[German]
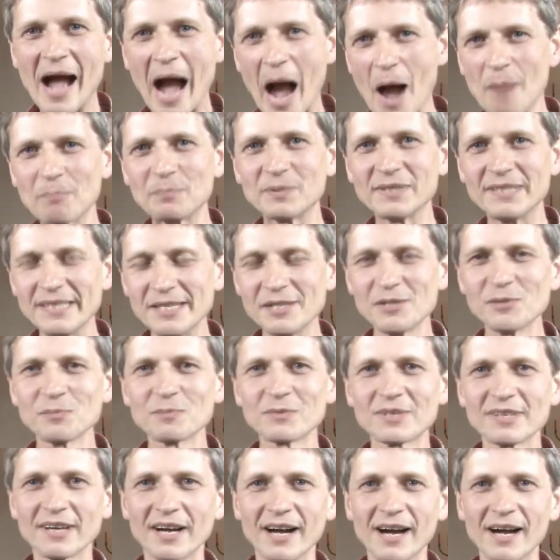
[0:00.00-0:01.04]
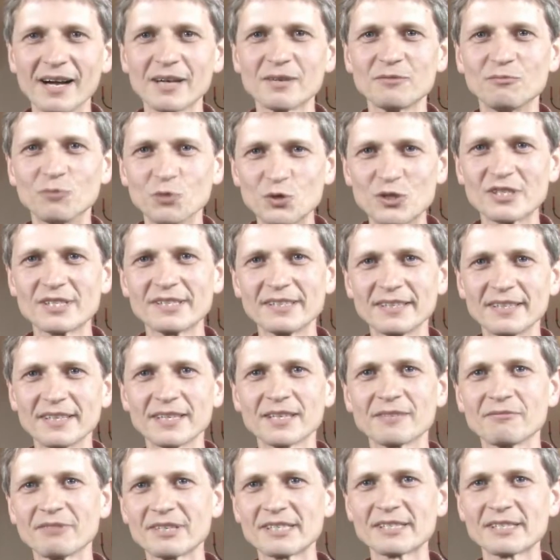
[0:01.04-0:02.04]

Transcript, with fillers: Ab diesem Tag wusste ich,